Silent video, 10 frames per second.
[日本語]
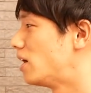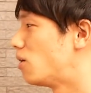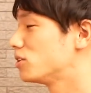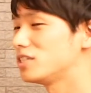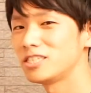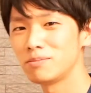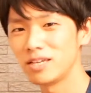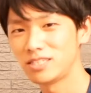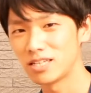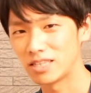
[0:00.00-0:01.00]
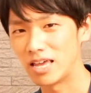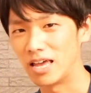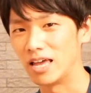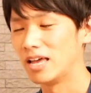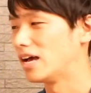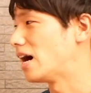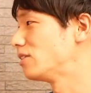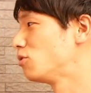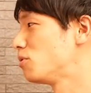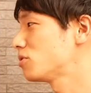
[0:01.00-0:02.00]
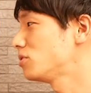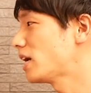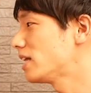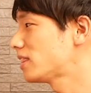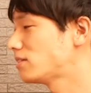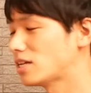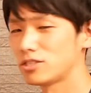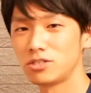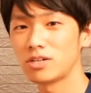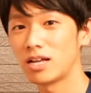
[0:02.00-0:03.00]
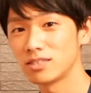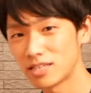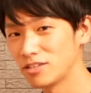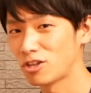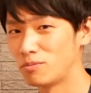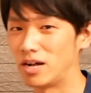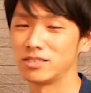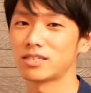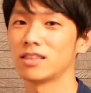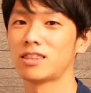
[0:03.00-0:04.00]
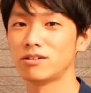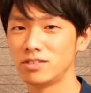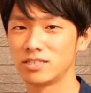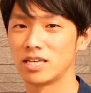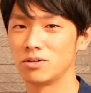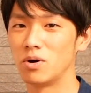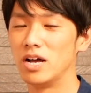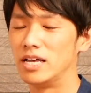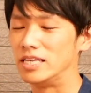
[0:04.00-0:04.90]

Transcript: おすすめしててあの僕がやってるね通販サイトでも扱ってるんですけど